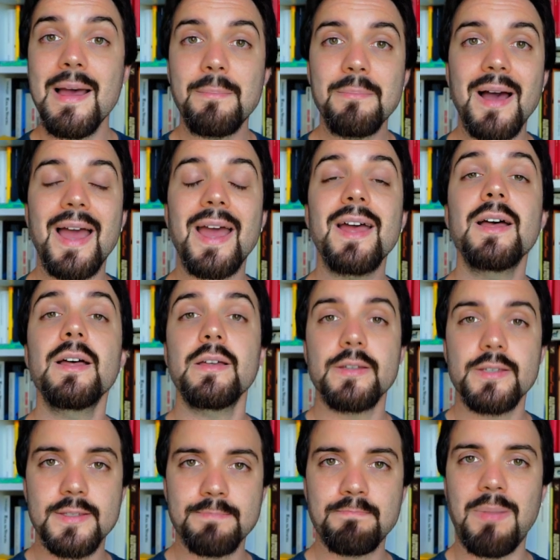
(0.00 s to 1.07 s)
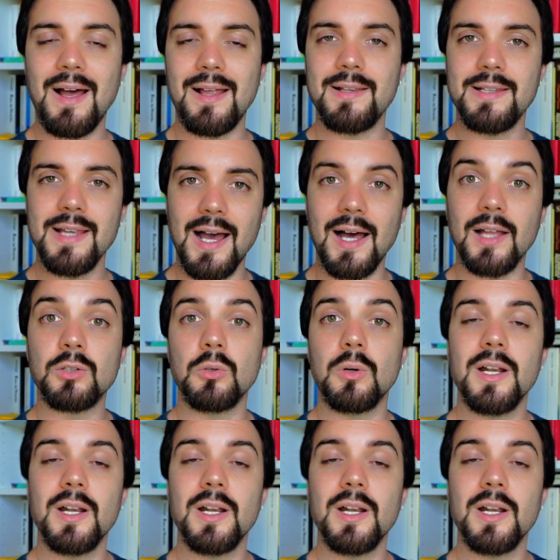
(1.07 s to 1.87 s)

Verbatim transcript: Ma è sbagliato.